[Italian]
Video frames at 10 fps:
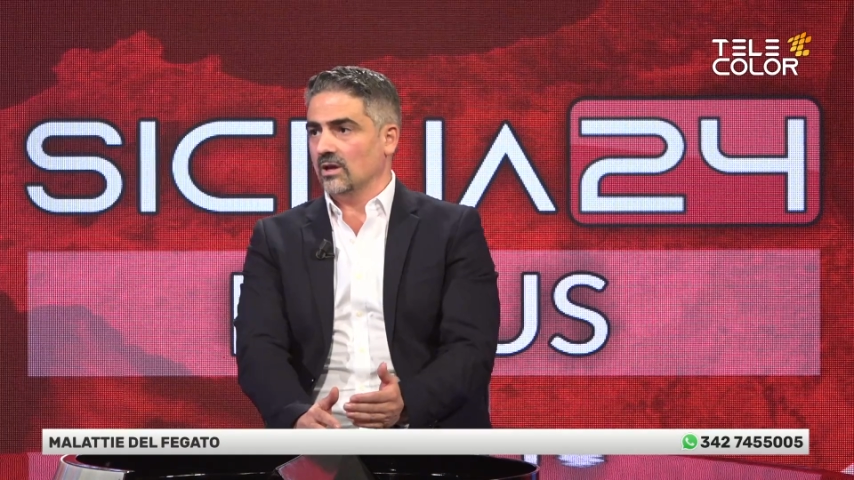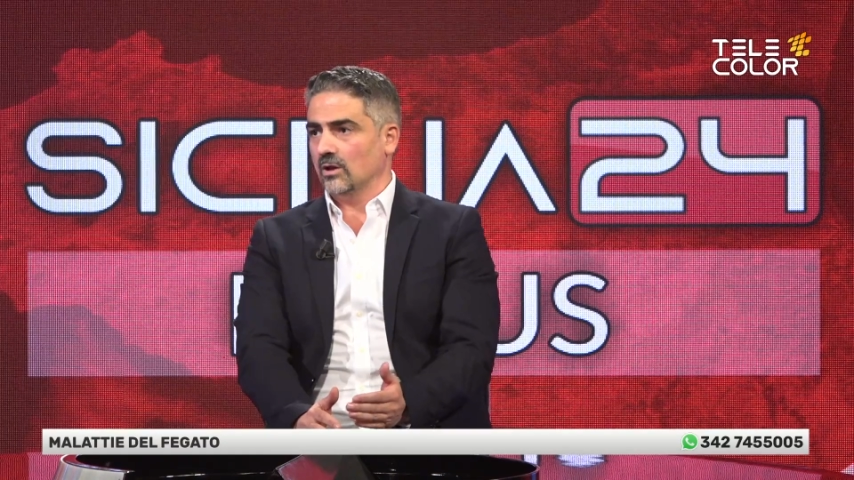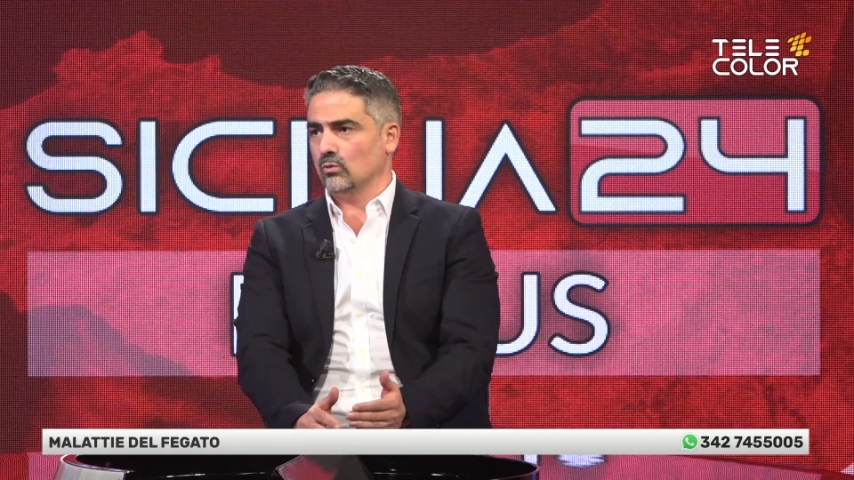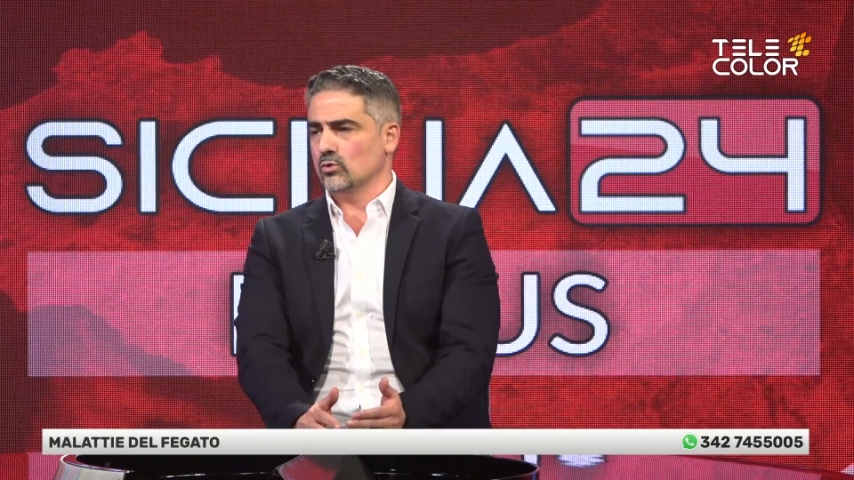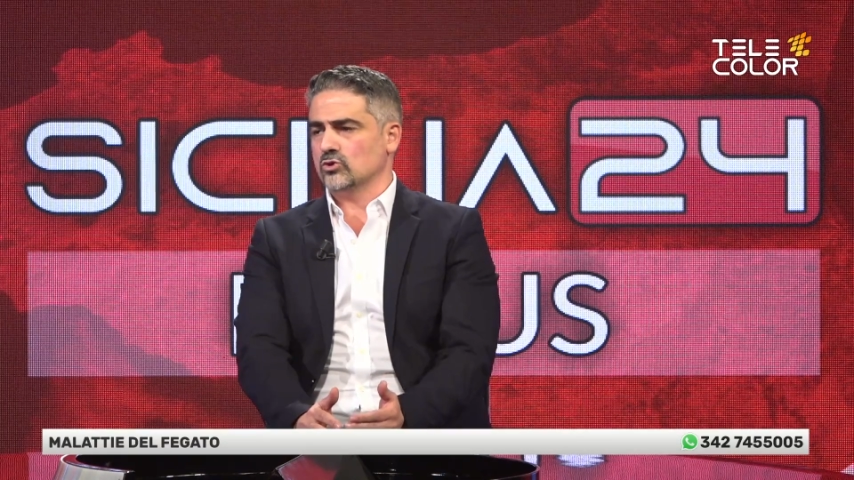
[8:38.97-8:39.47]

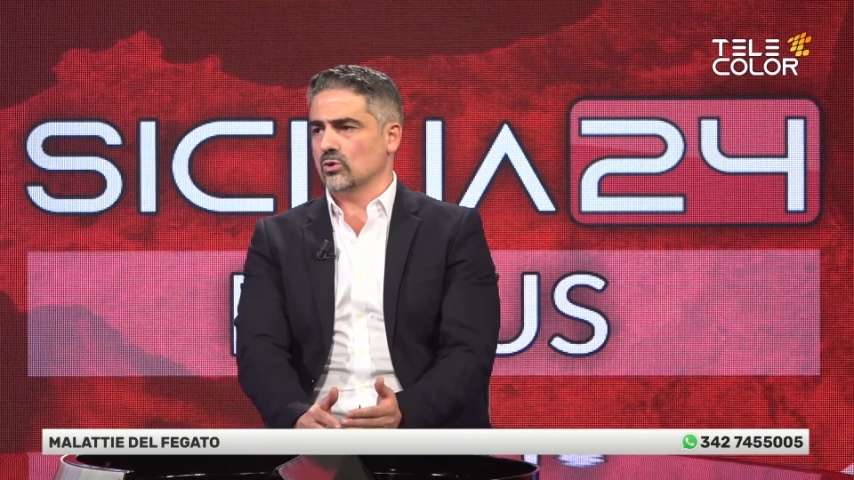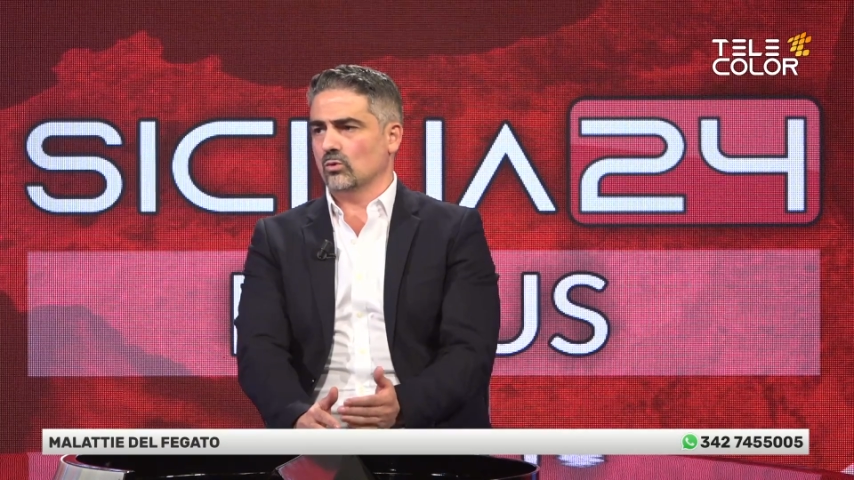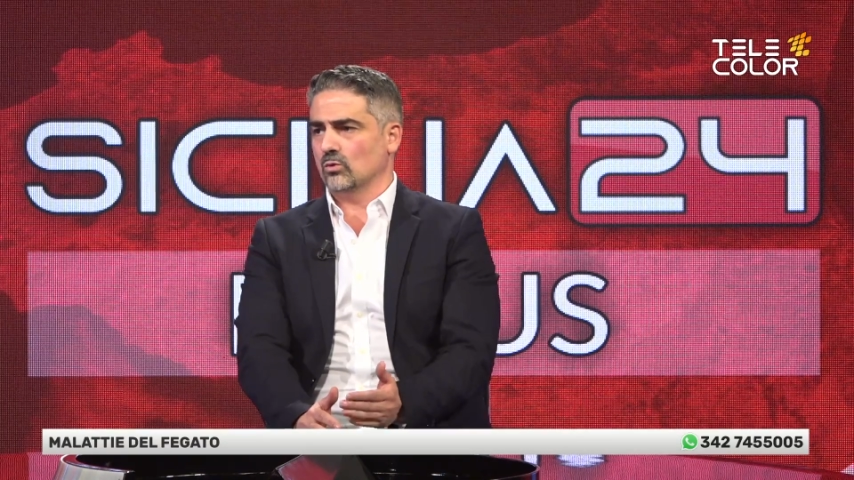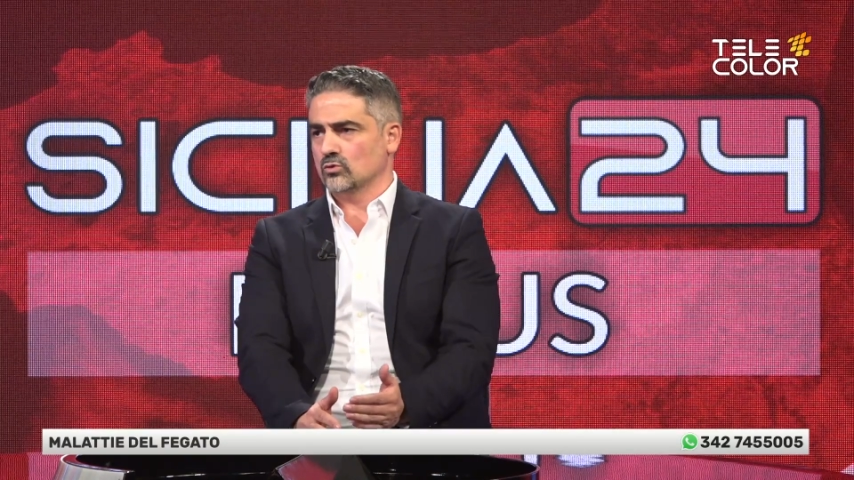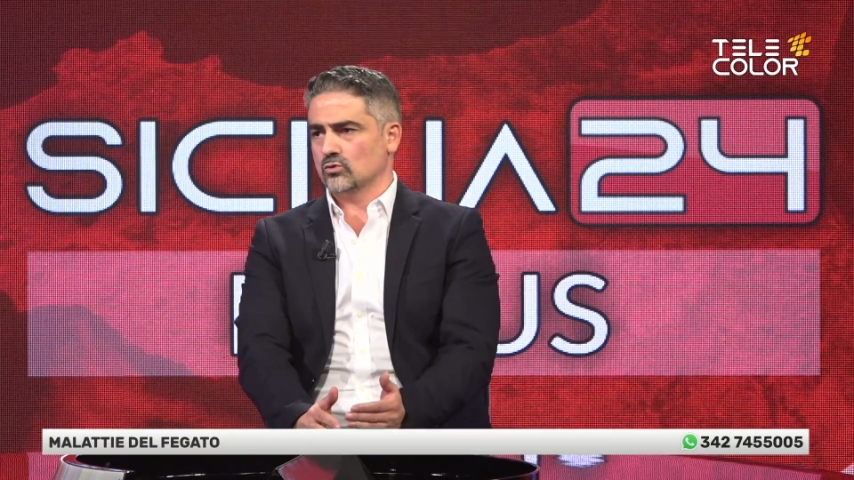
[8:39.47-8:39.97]
in cui c'è
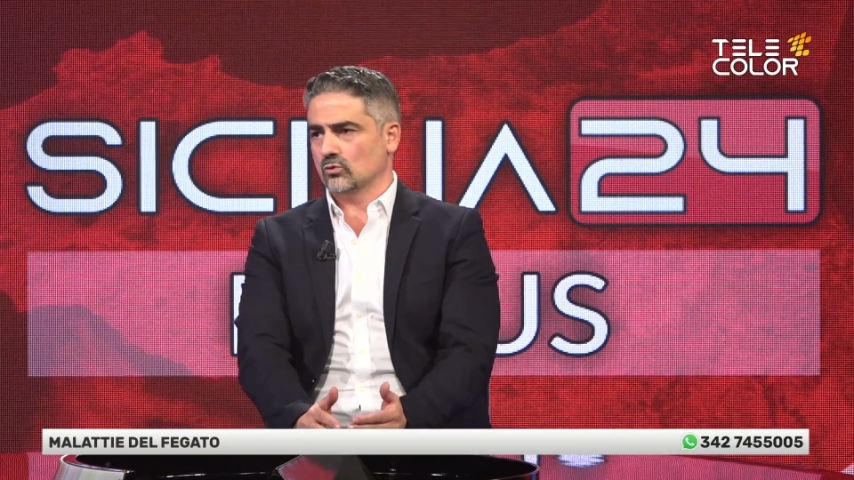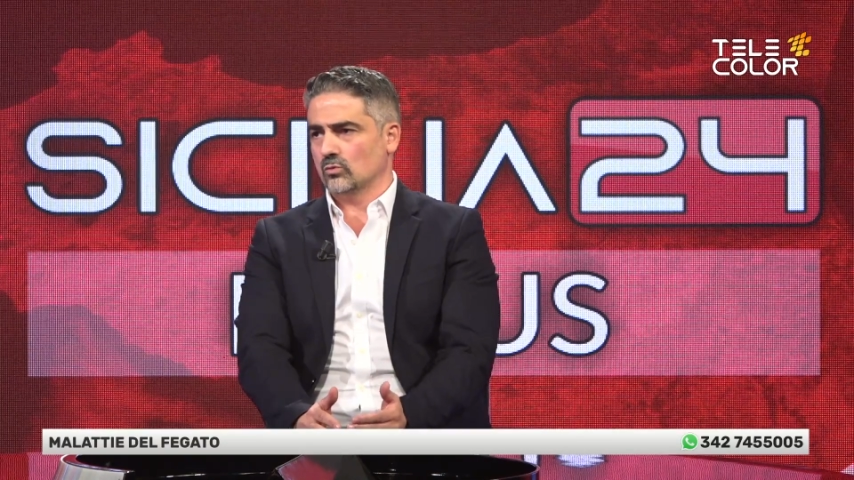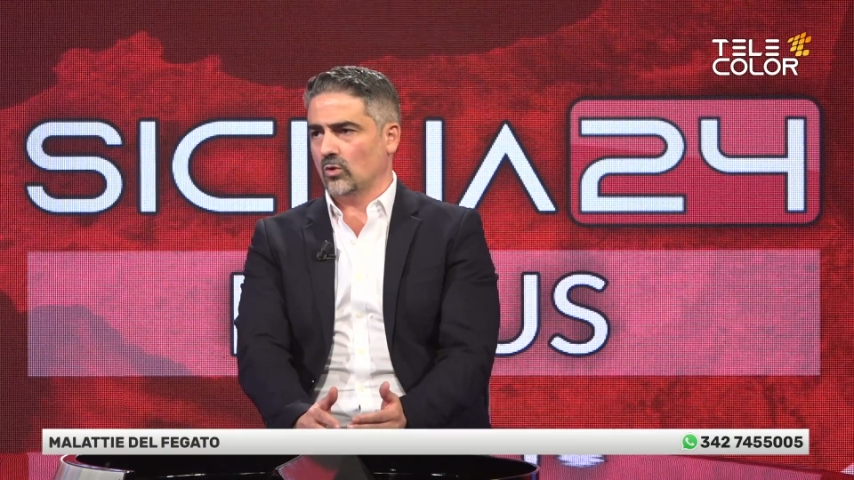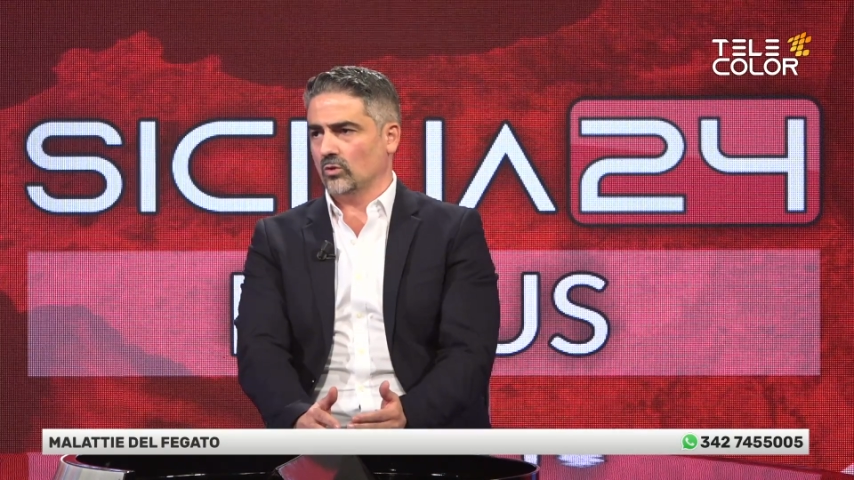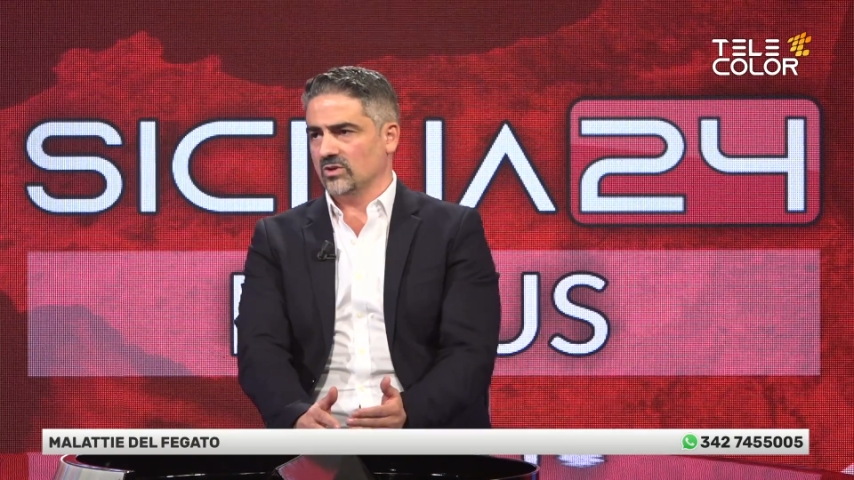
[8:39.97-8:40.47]
un
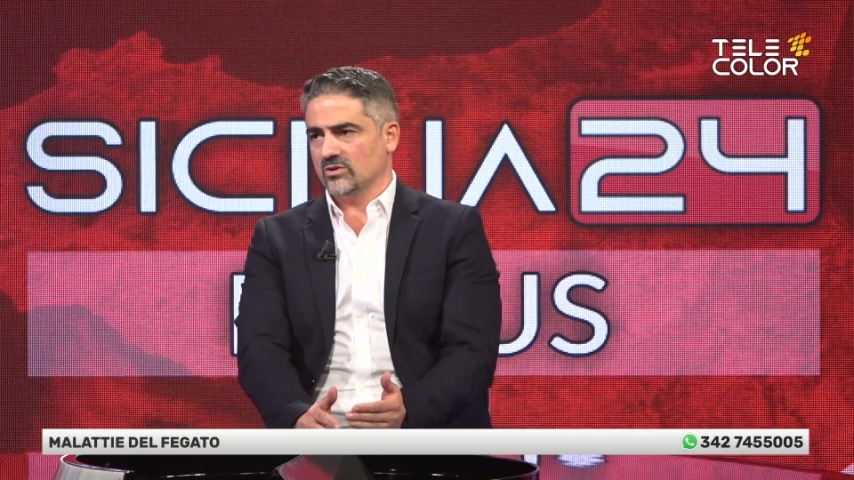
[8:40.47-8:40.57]
consumo di